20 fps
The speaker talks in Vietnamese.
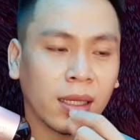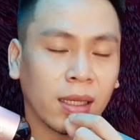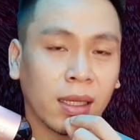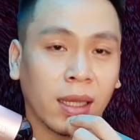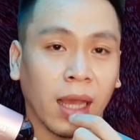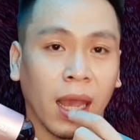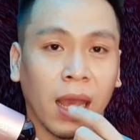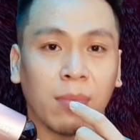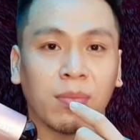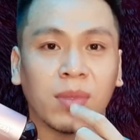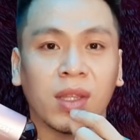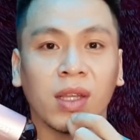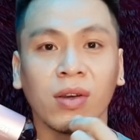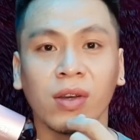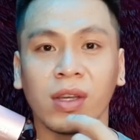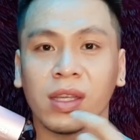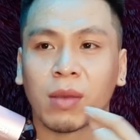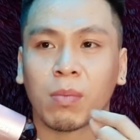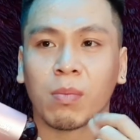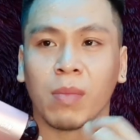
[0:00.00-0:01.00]
kem
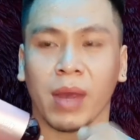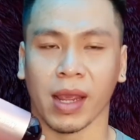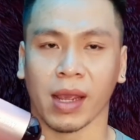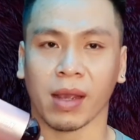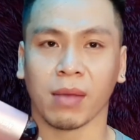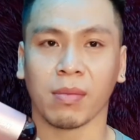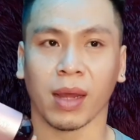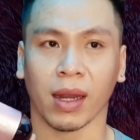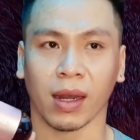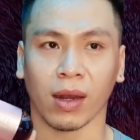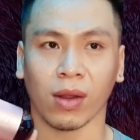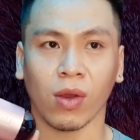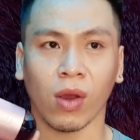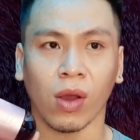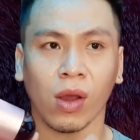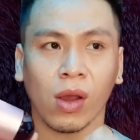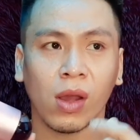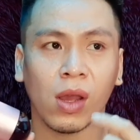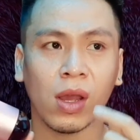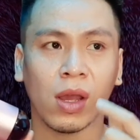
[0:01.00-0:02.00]
tươi trong miệng mà nó
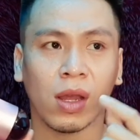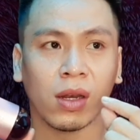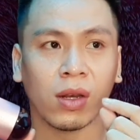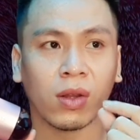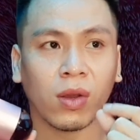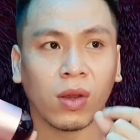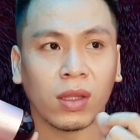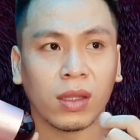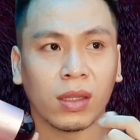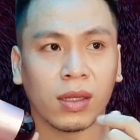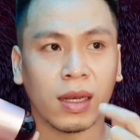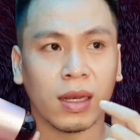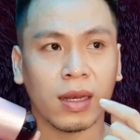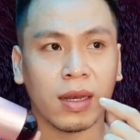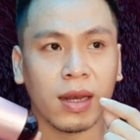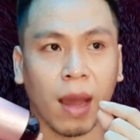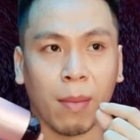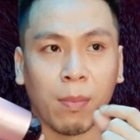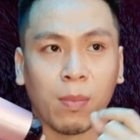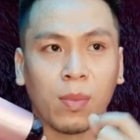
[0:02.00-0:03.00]
có nó có
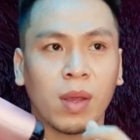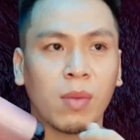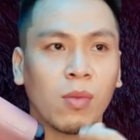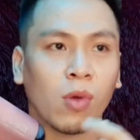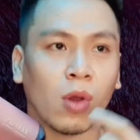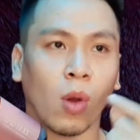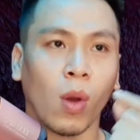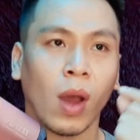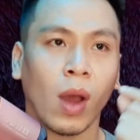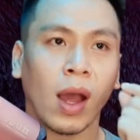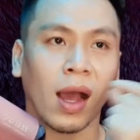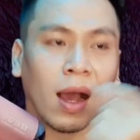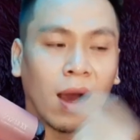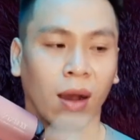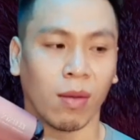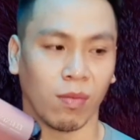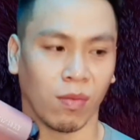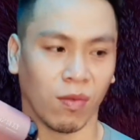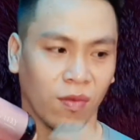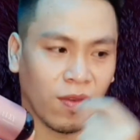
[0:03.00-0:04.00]
đẫm cái mùi hoa
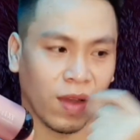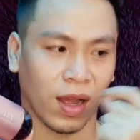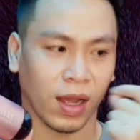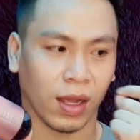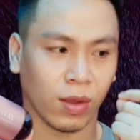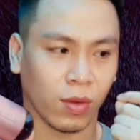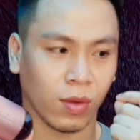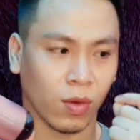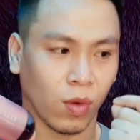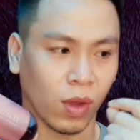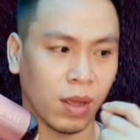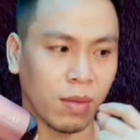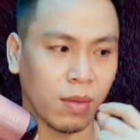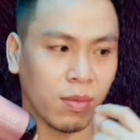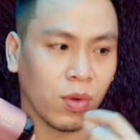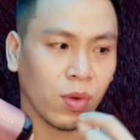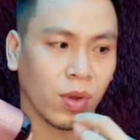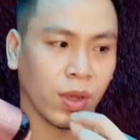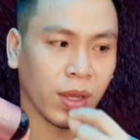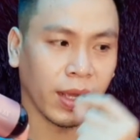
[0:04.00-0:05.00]
hồng và của cái
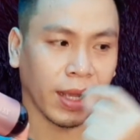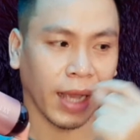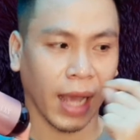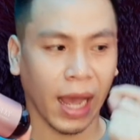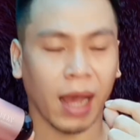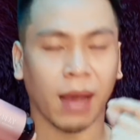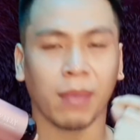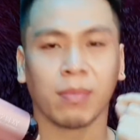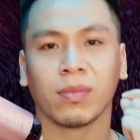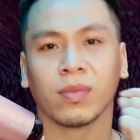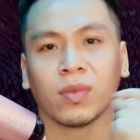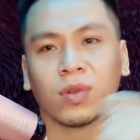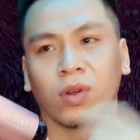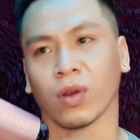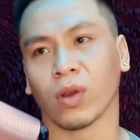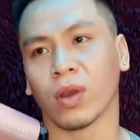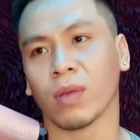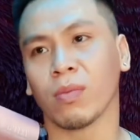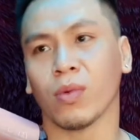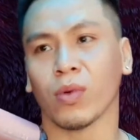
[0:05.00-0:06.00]
mùi cam rồi
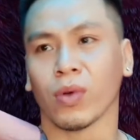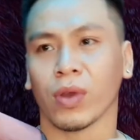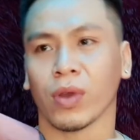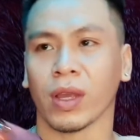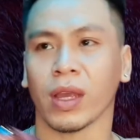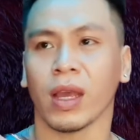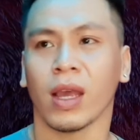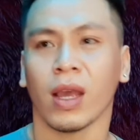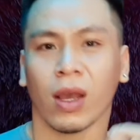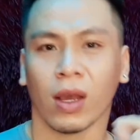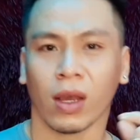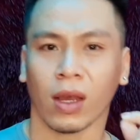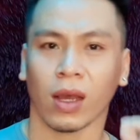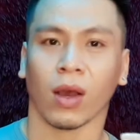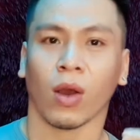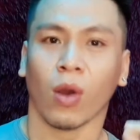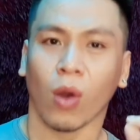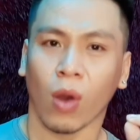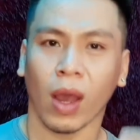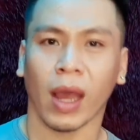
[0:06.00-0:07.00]
cái mùi à,
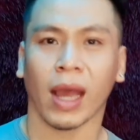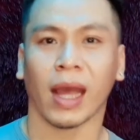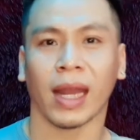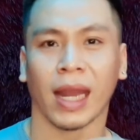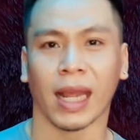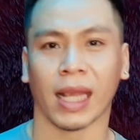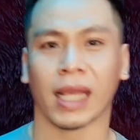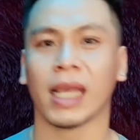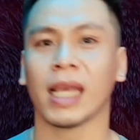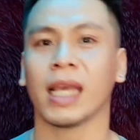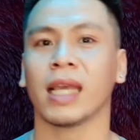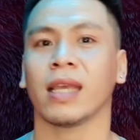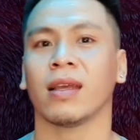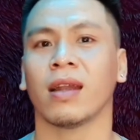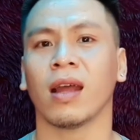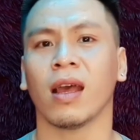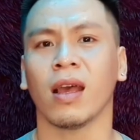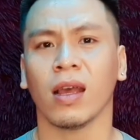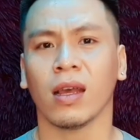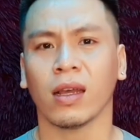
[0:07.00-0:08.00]
hoa này kia vậy
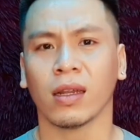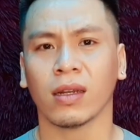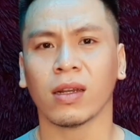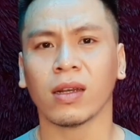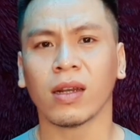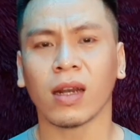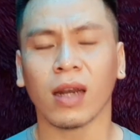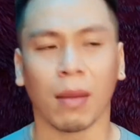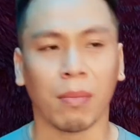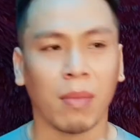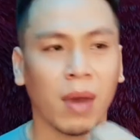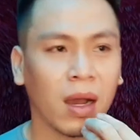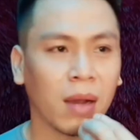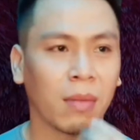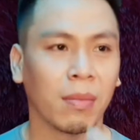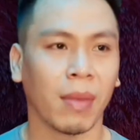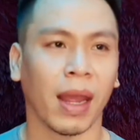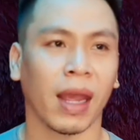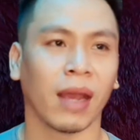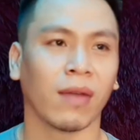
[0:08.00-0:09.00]
đó nó rất là
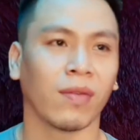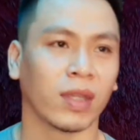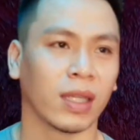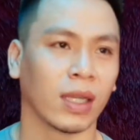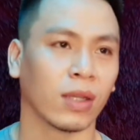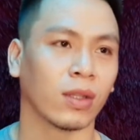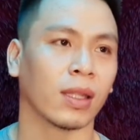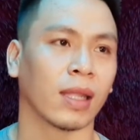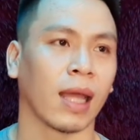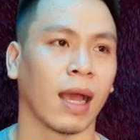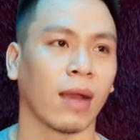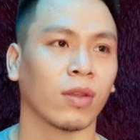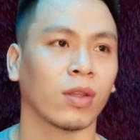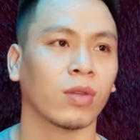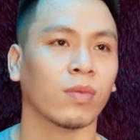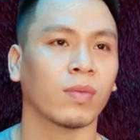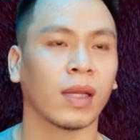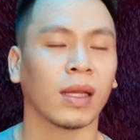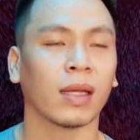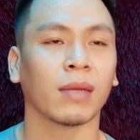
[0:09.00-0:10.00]
mơn man và tạo
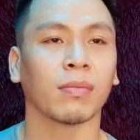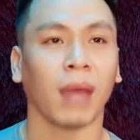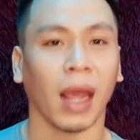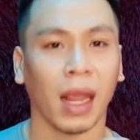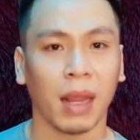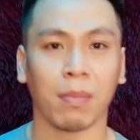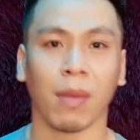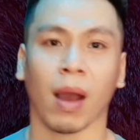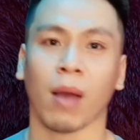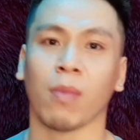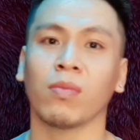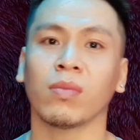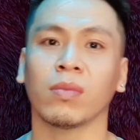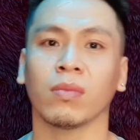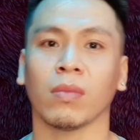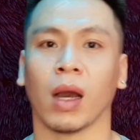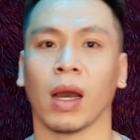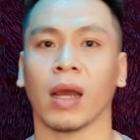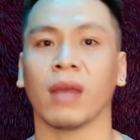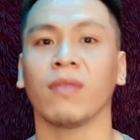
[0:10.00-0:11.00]
nên nét bay bổng
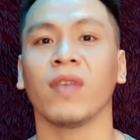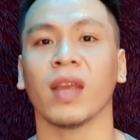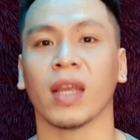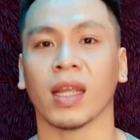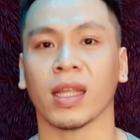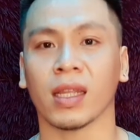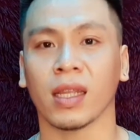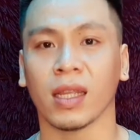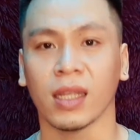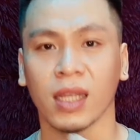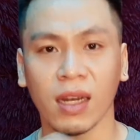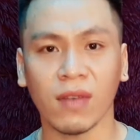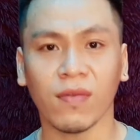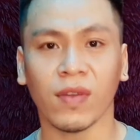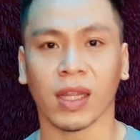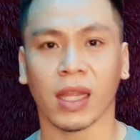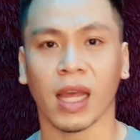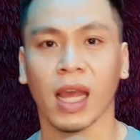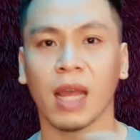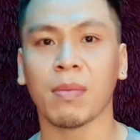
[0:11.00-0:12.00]
bởi vì chính
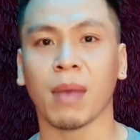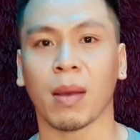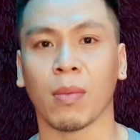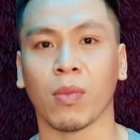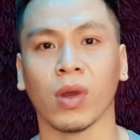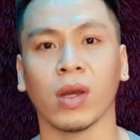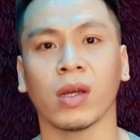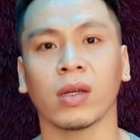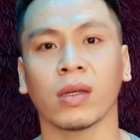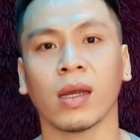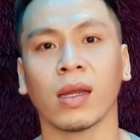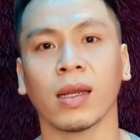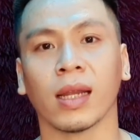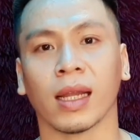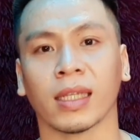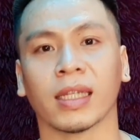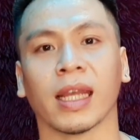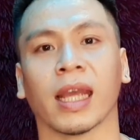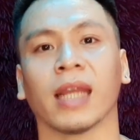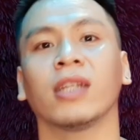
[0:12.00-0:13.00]
vì thế mà mùi hương rất
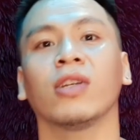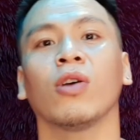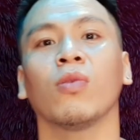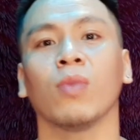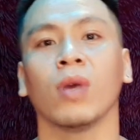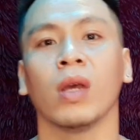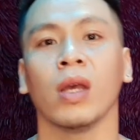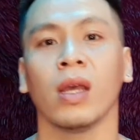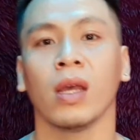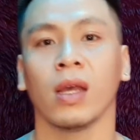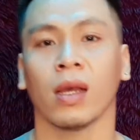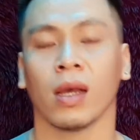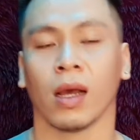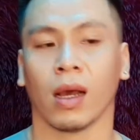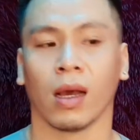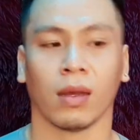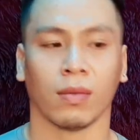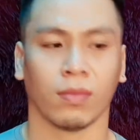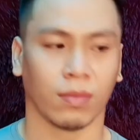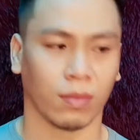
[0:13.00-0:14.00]
là trẻ trung
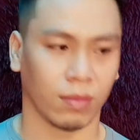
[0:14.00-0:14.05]
à,